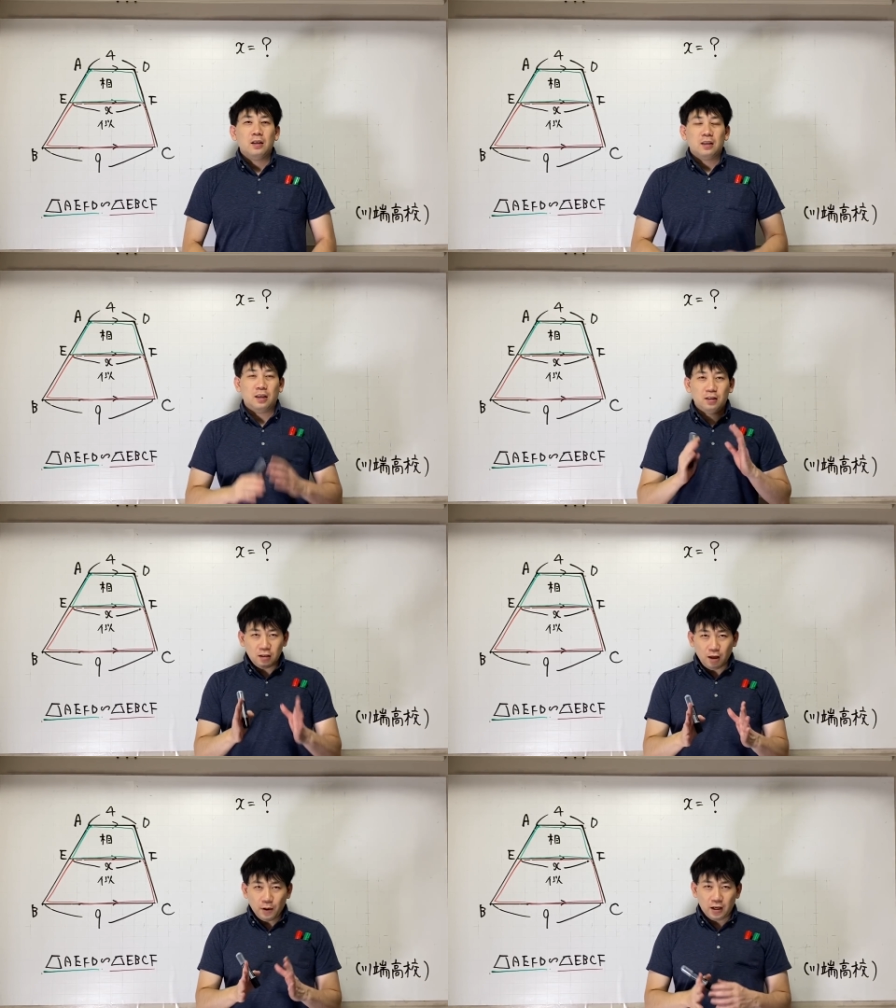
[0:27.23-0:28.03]
気
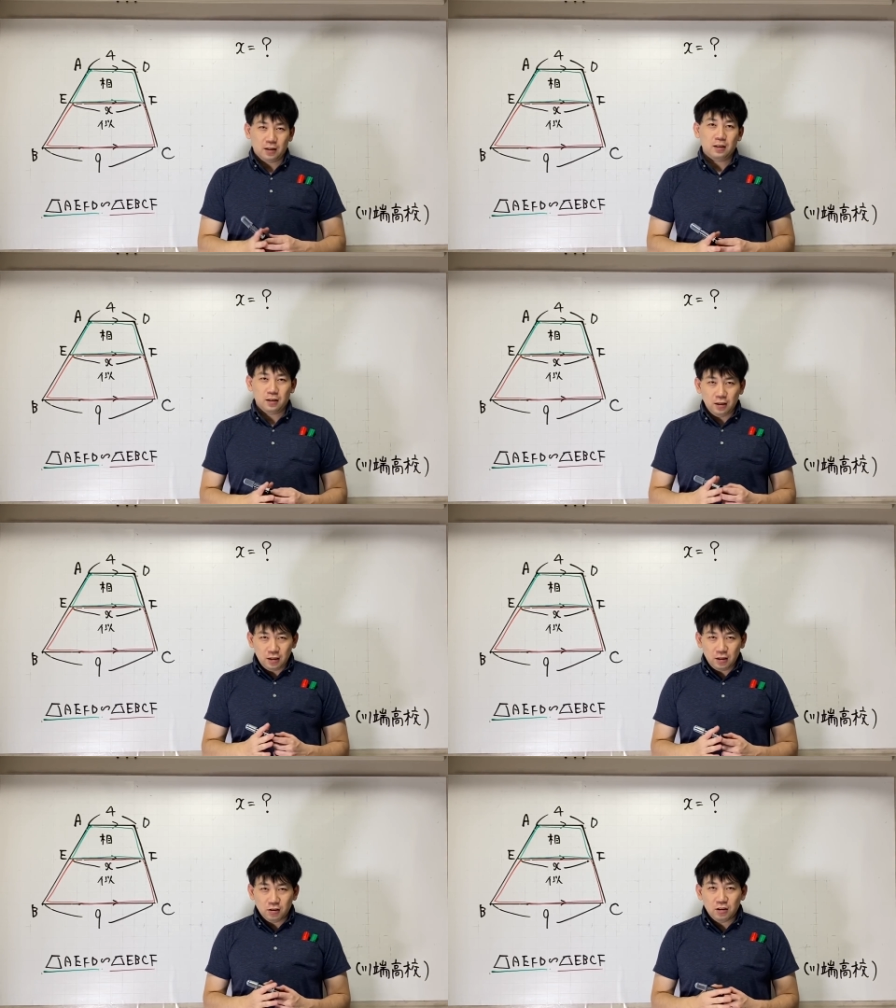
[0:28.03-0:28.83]
づけば、一
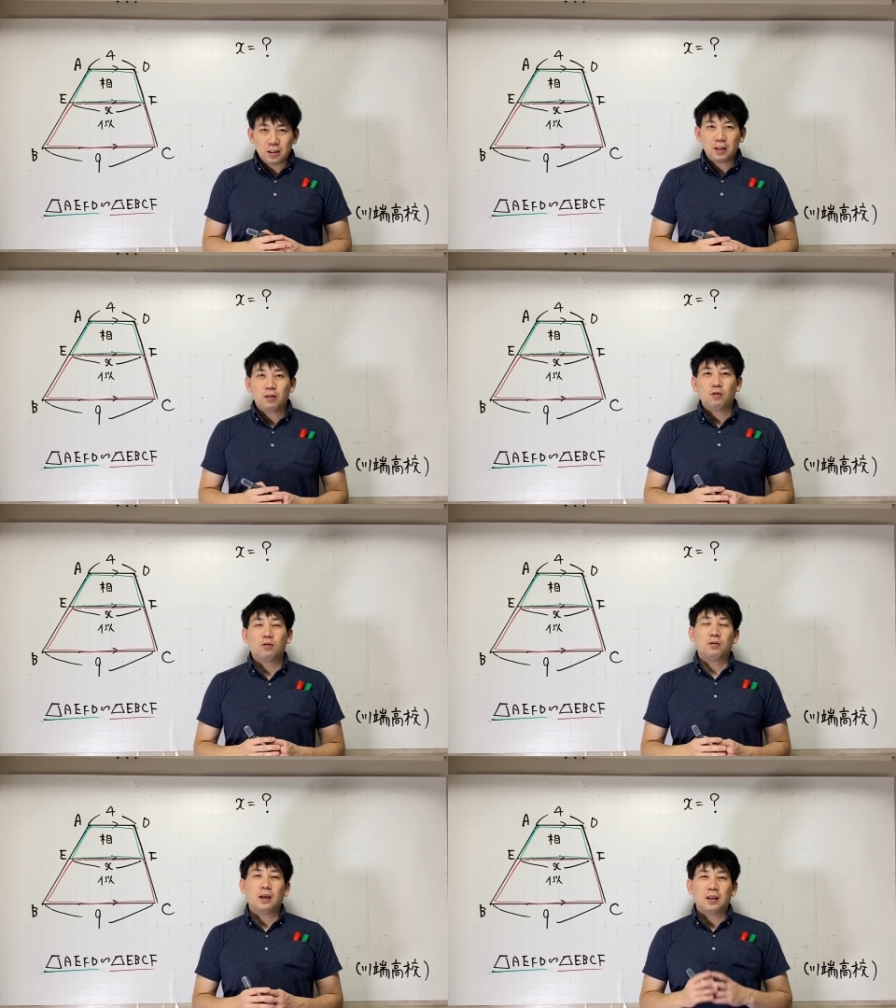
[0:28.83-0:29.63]
瞬にして解く
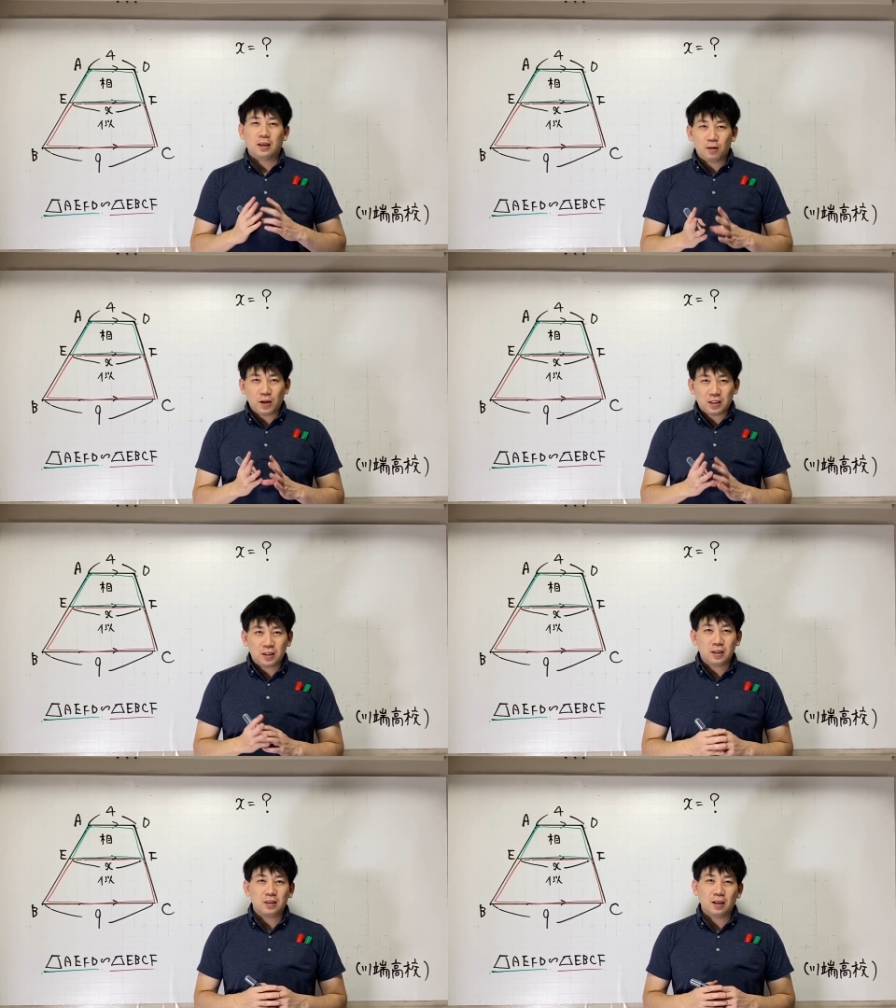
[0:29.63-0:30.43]
ことができま
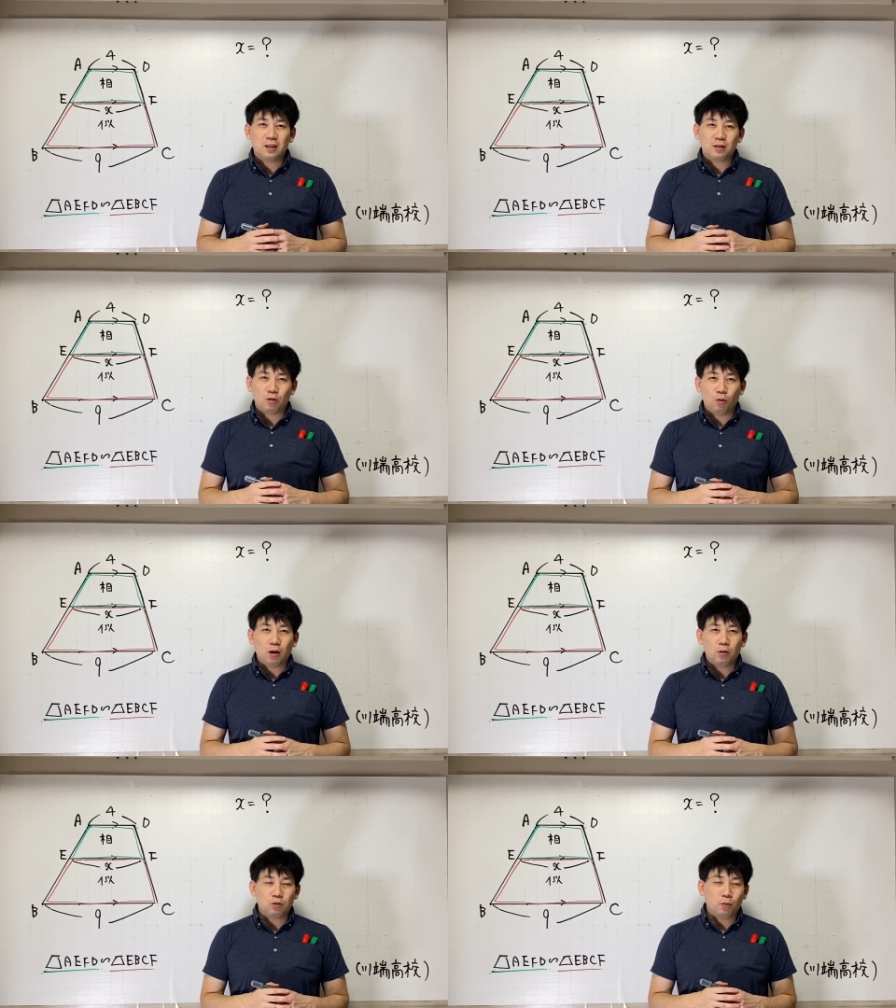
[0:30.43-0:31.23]
す。ぜひ動
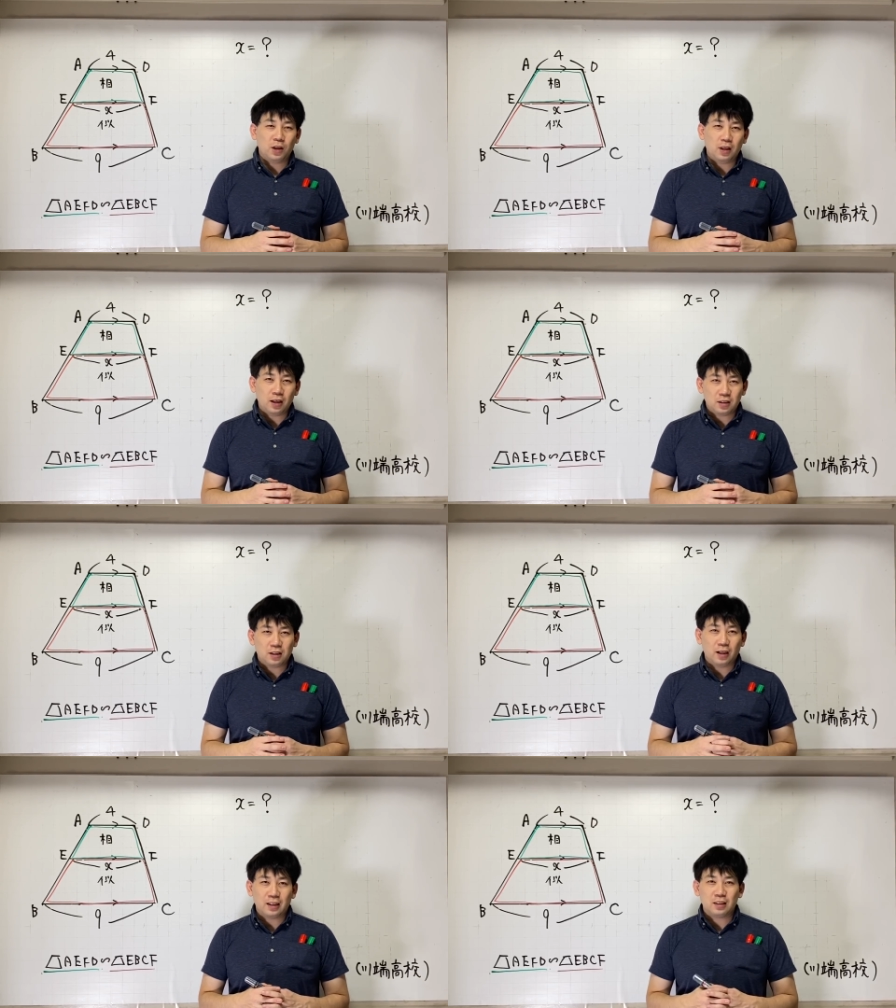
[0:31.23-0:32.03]
画を止めて
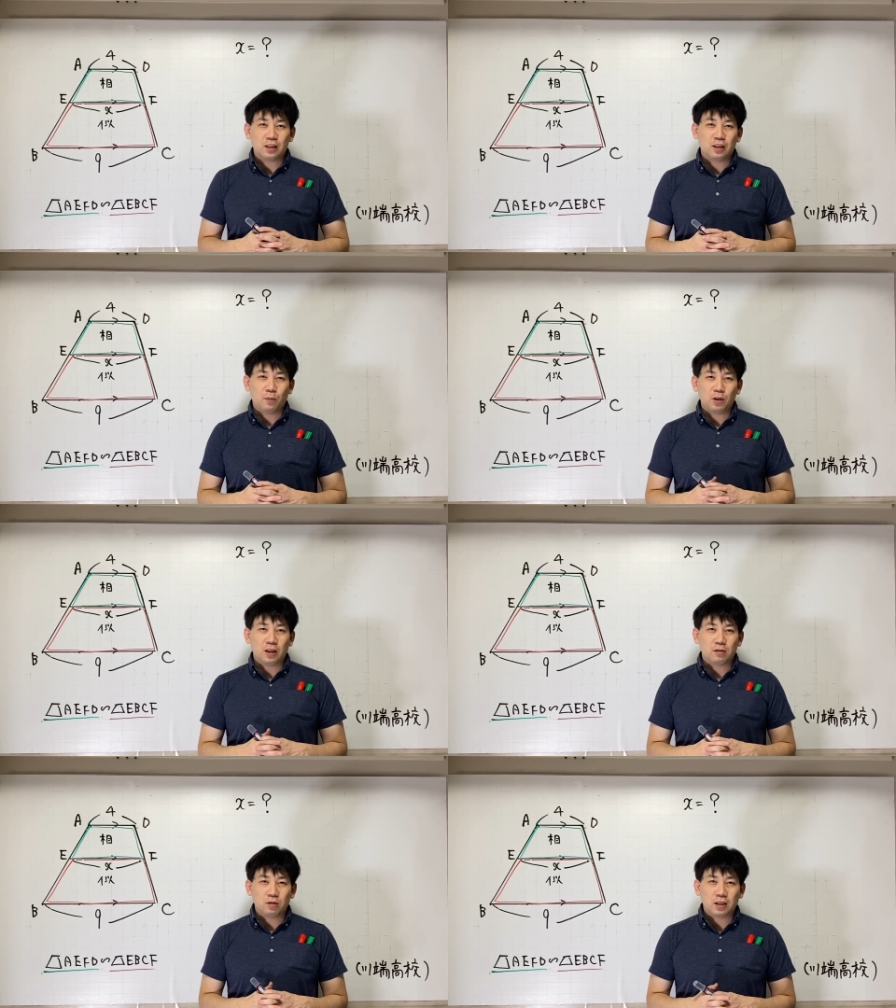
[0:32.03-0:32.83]
チャレンジしてみ
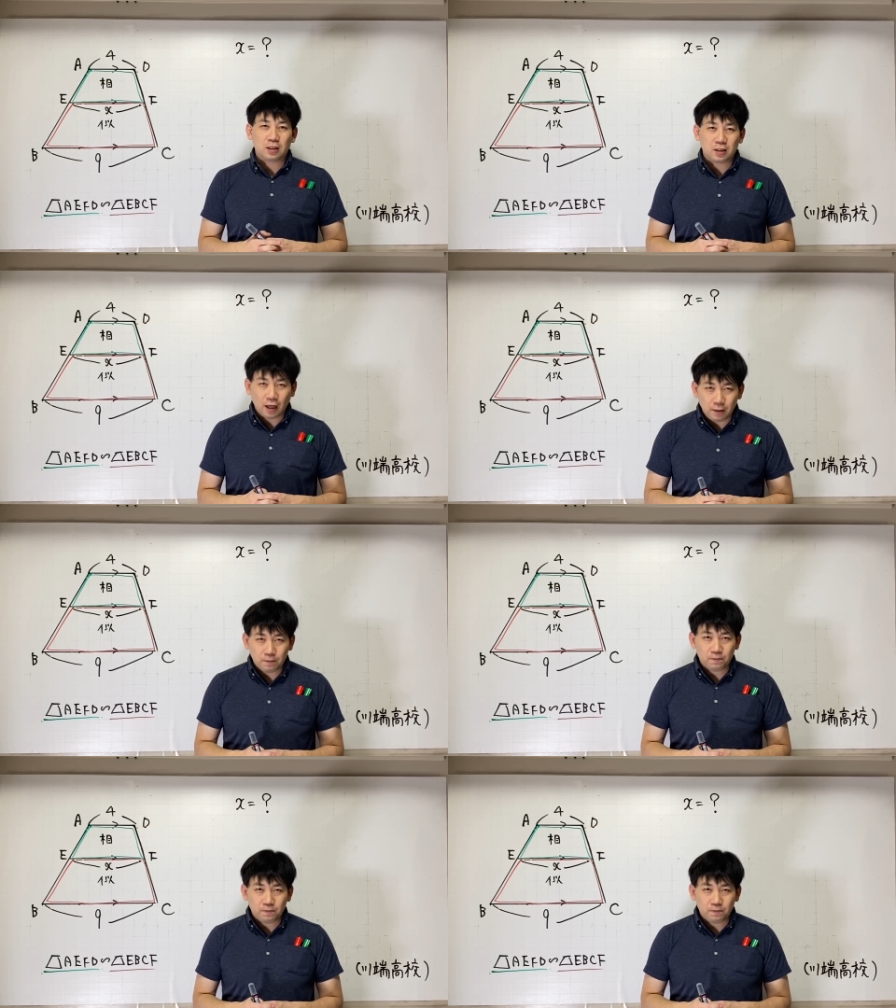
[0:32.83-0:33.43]
てください。